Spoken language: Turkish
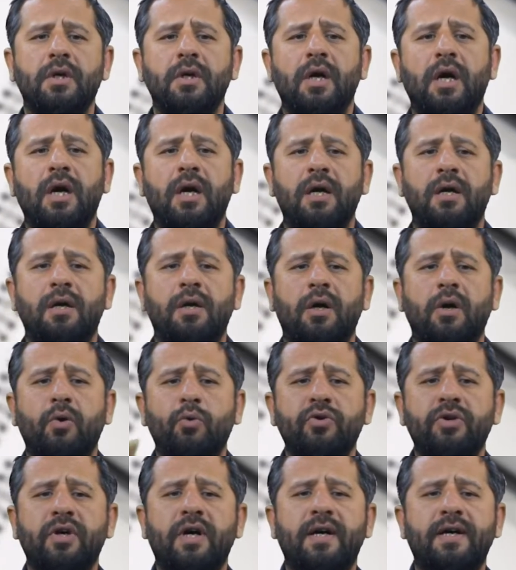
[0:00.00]
Ha,
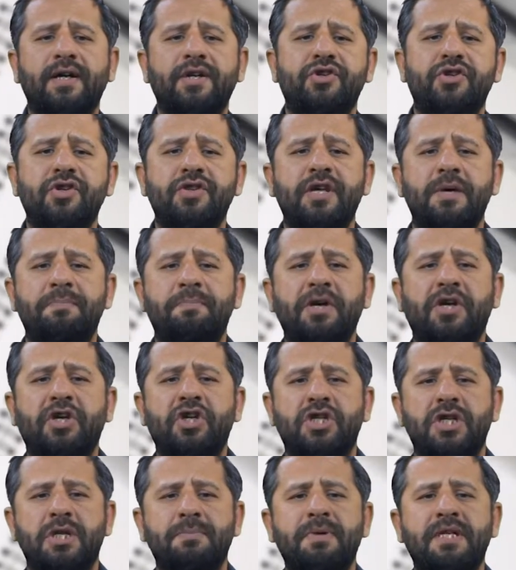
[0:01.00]
onun haricinde
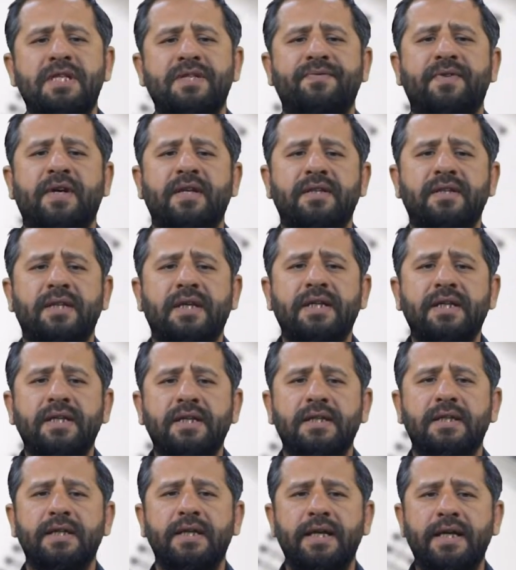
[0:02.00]
pekiştirme
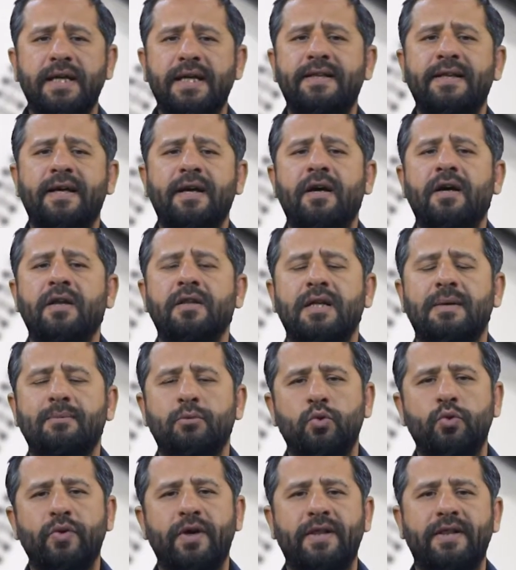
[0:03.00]
sıfatları ile de anlam
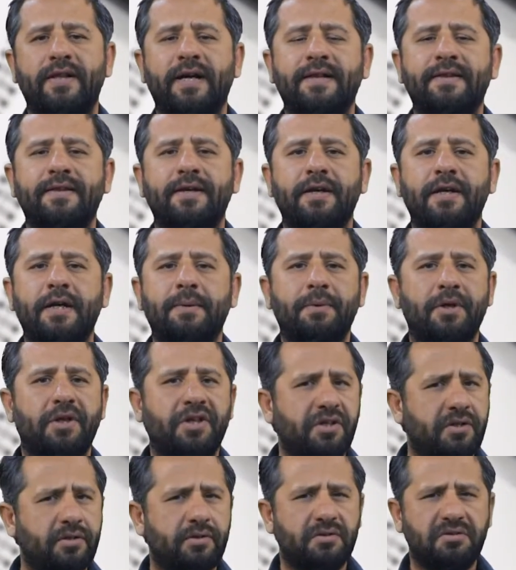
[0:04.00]

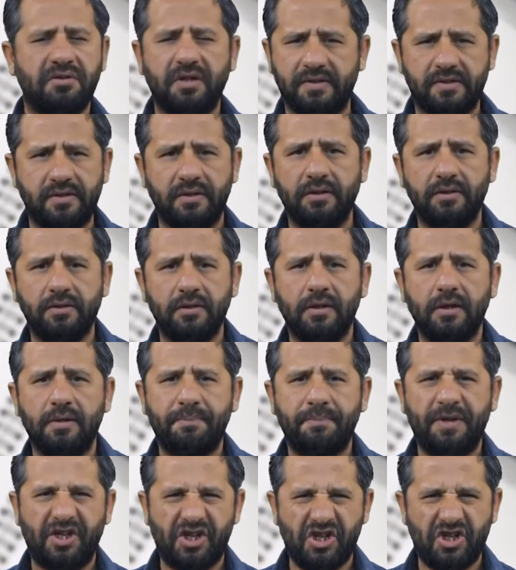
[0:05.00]
kuvvetlendirilebilir. Nasıl?
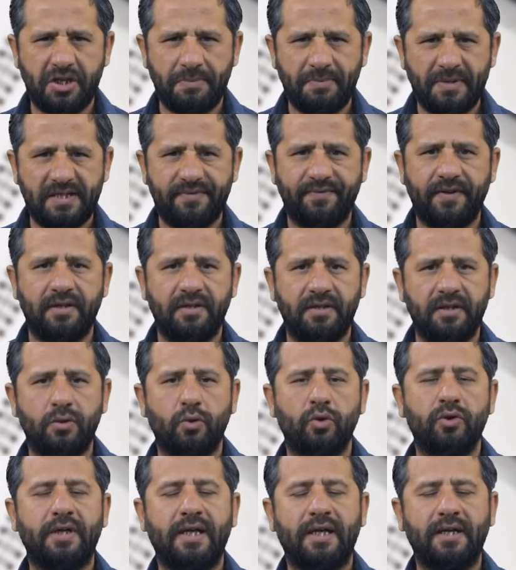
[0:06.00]
pekiştirme sıfatları
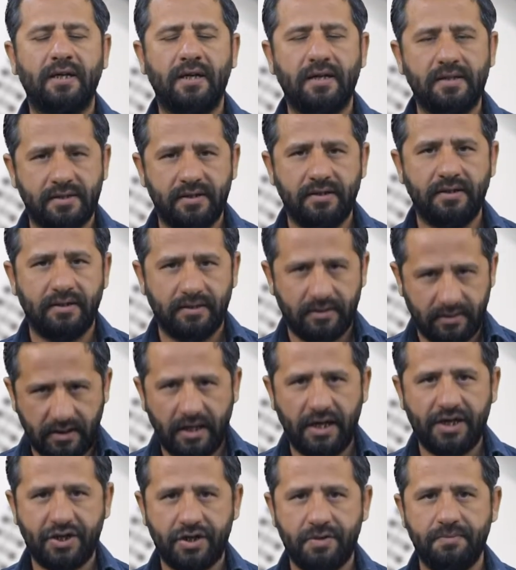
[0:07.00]
olarak asıl
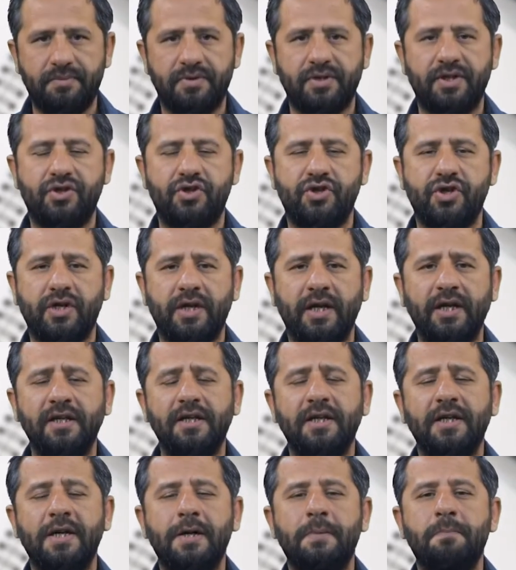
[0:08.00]
karşımıza
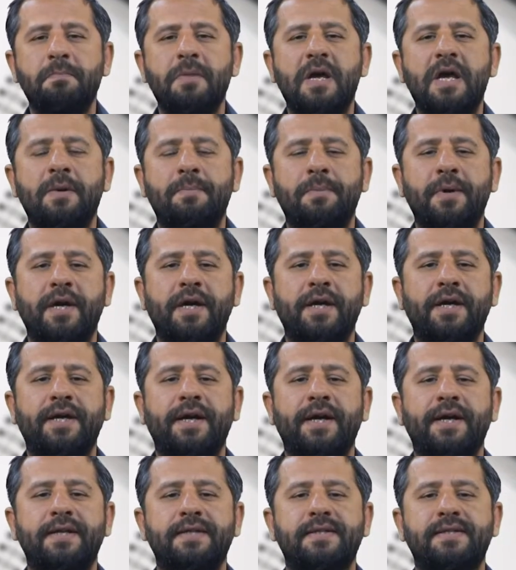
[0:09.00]
çıkan
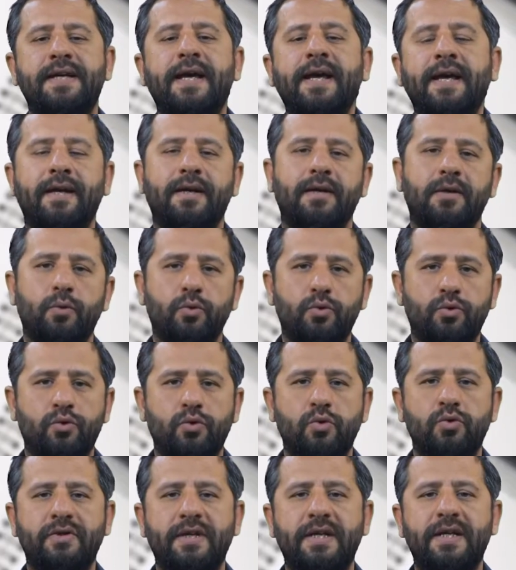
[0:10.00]
MPRS
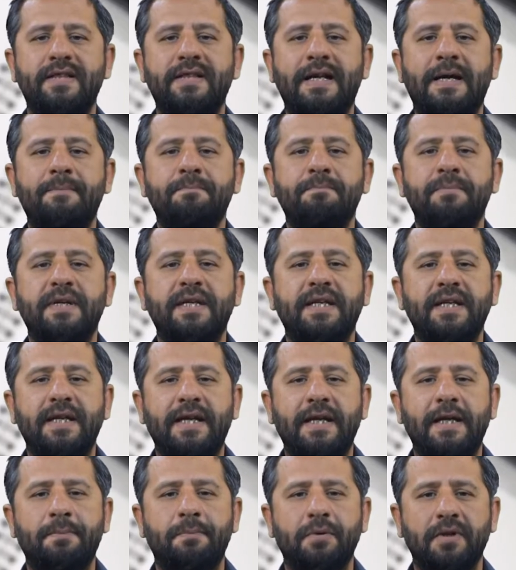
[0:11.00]
üzerinden biriyle
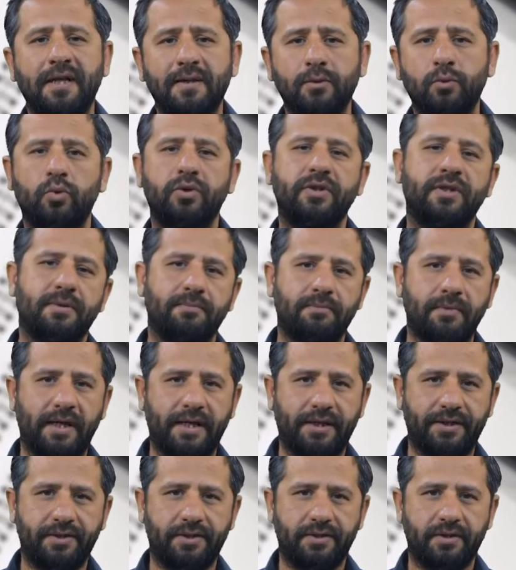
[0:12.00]
yapılan
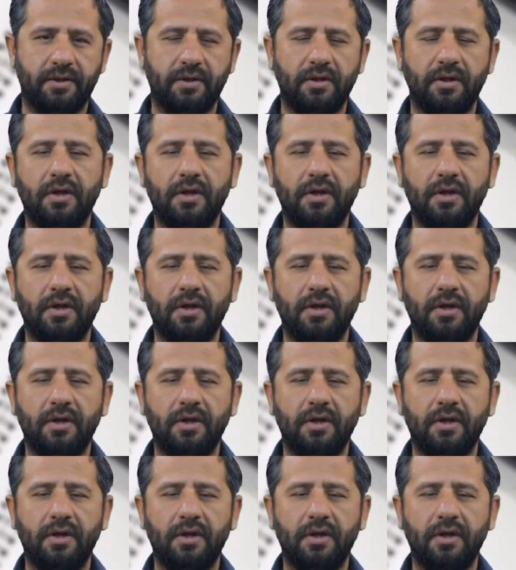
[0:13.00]
kullanımlardır.